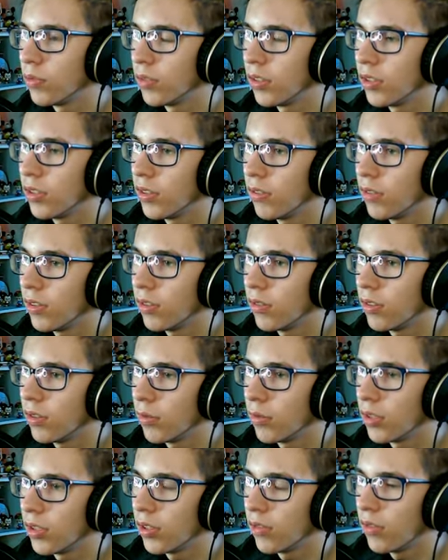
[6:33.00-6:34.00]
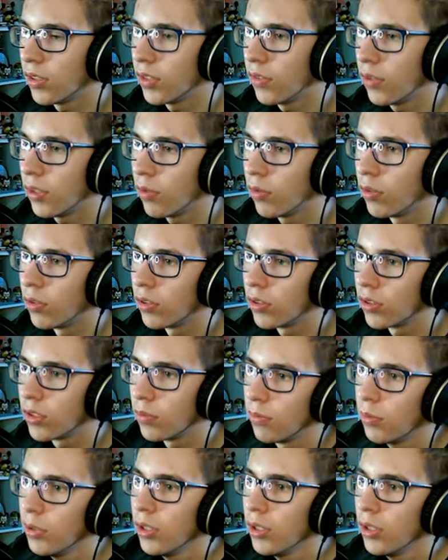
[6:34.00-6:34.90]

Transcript: nazywa, to się chyba nazywa światłogrzyb.